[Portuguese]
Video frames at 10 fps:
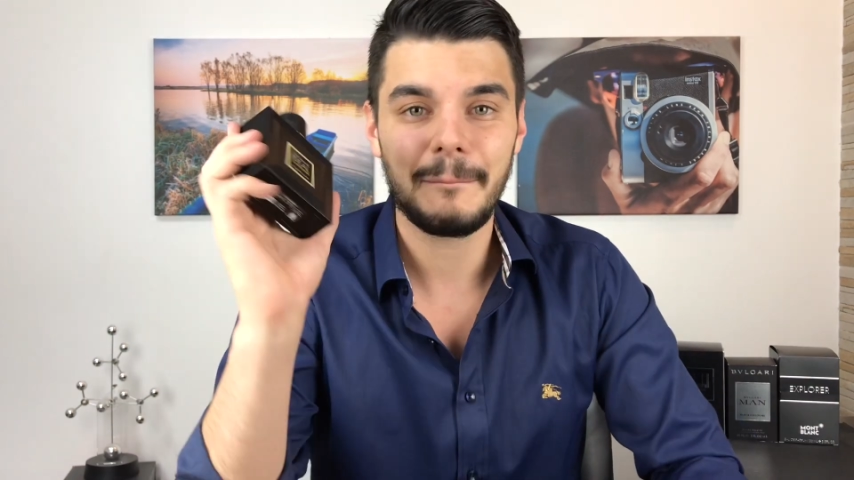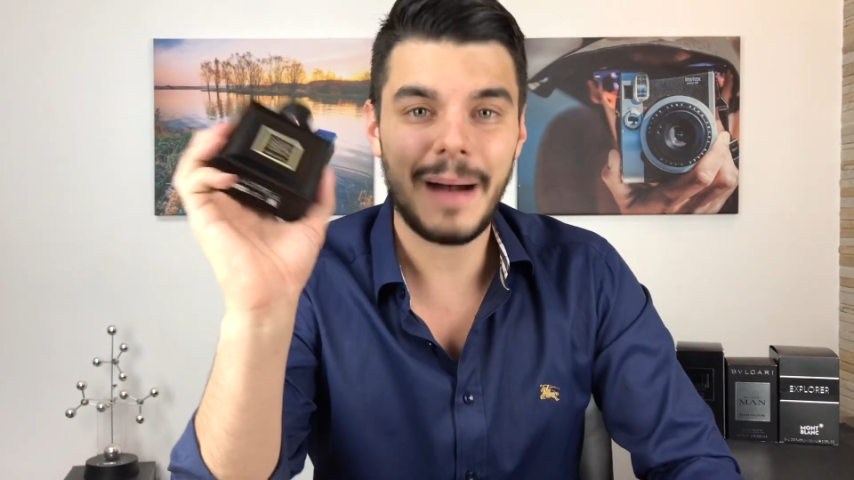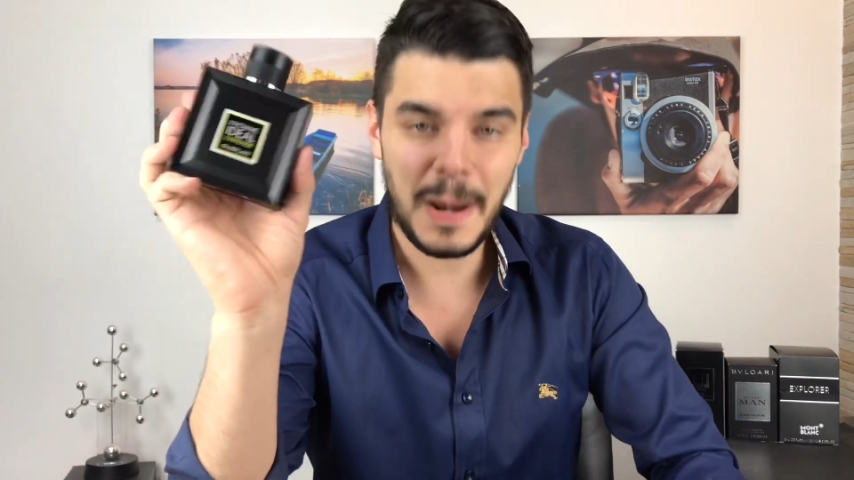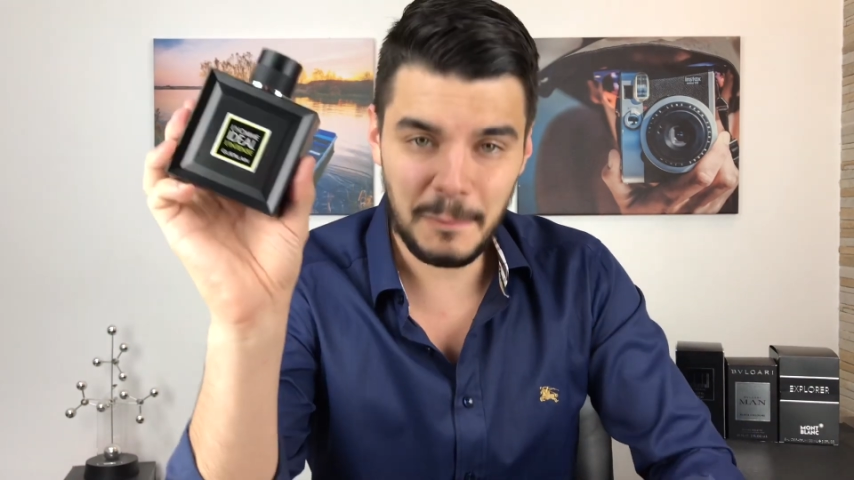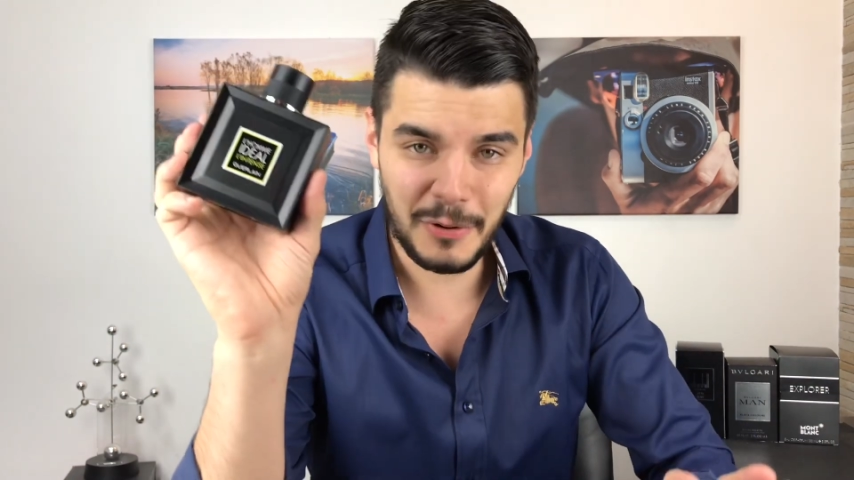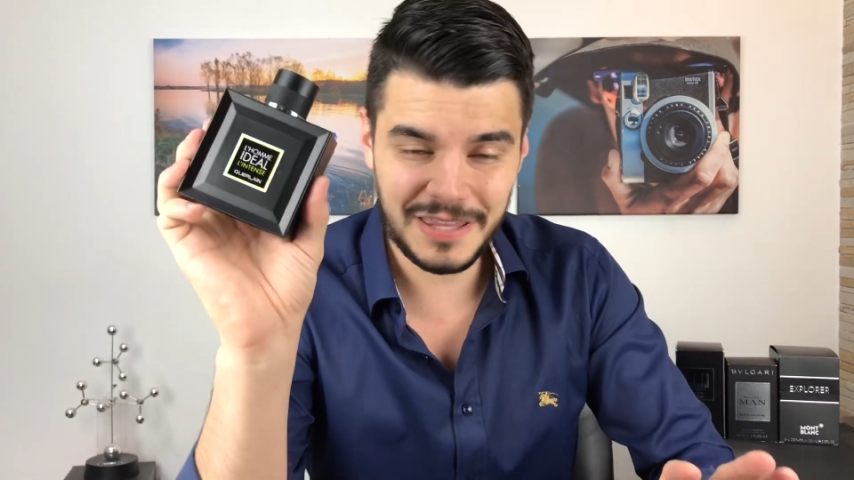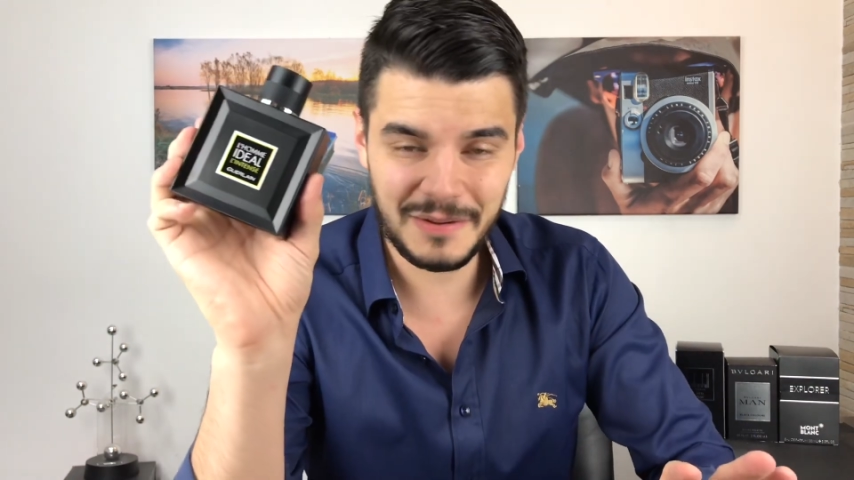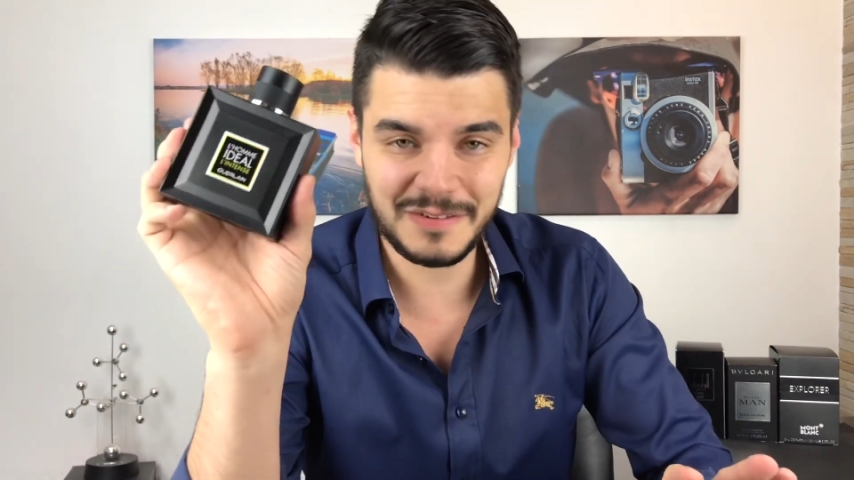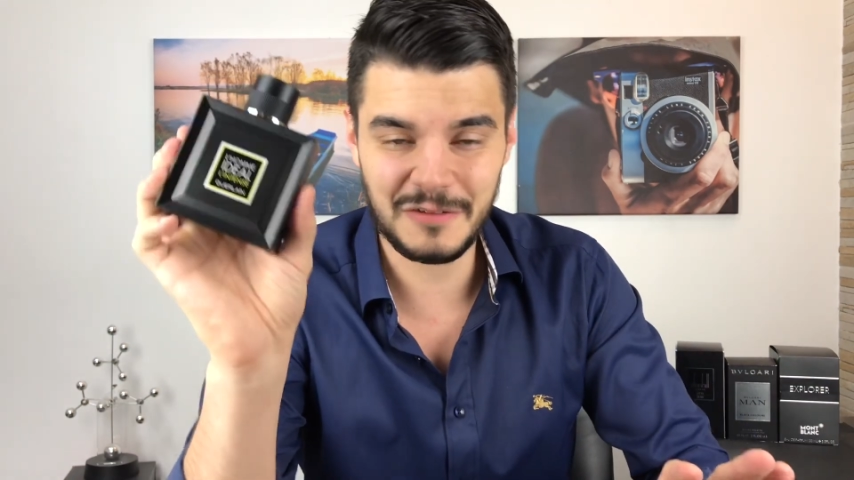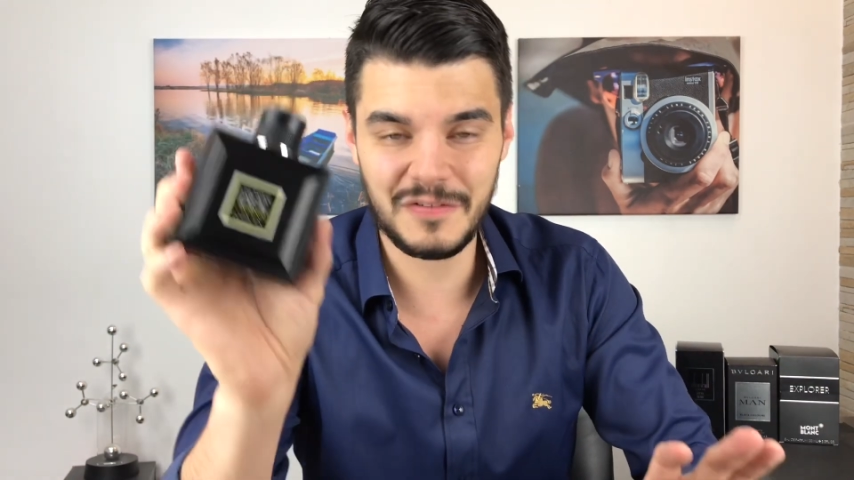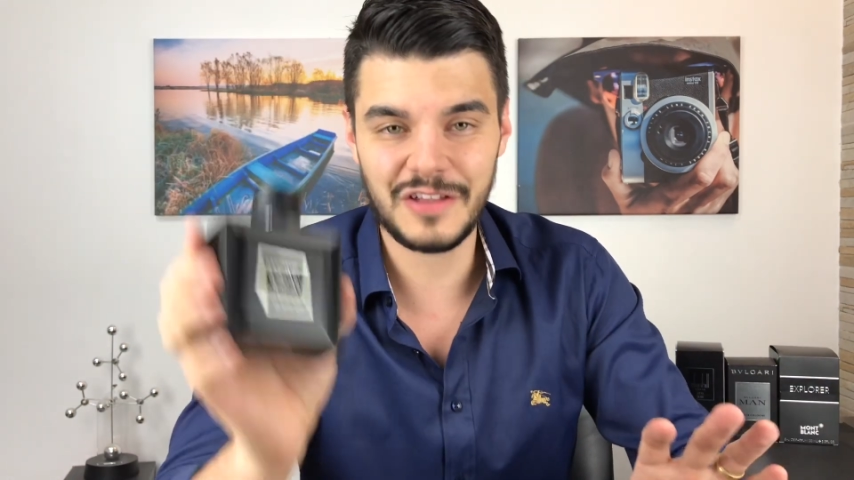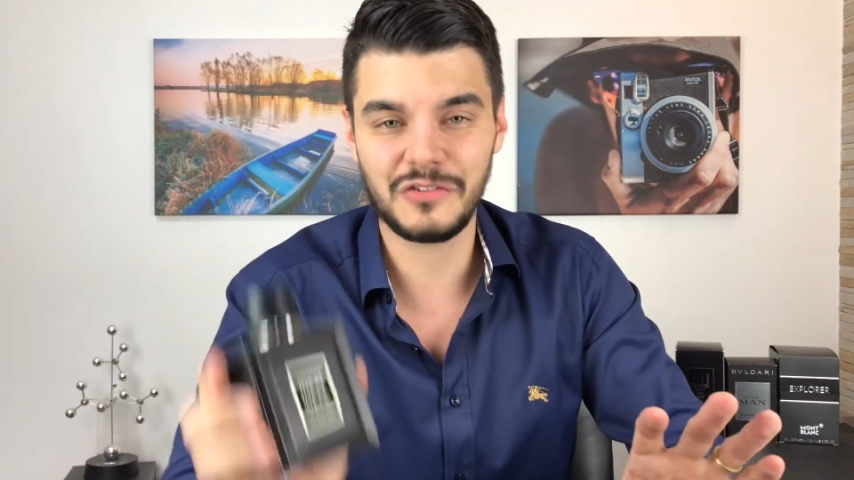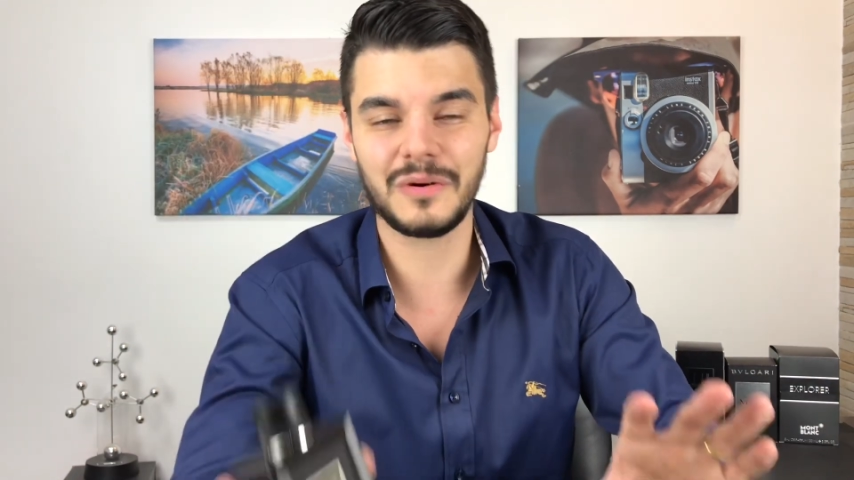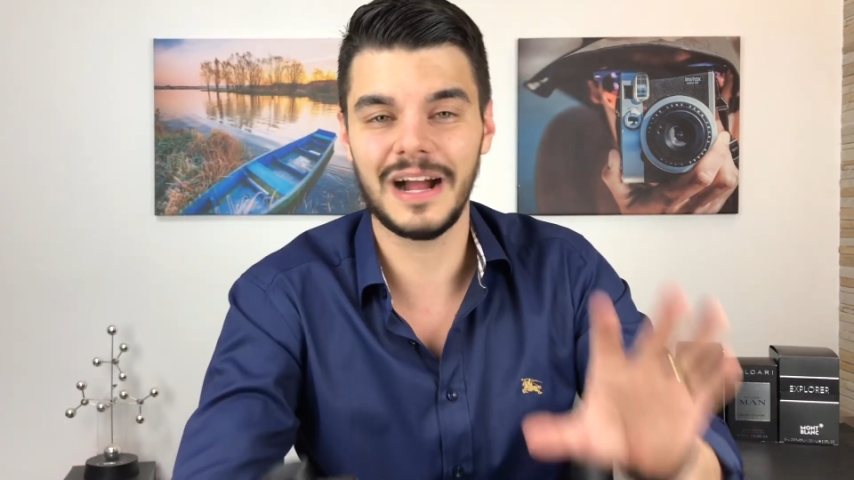Pare um pouquinho esse vídeo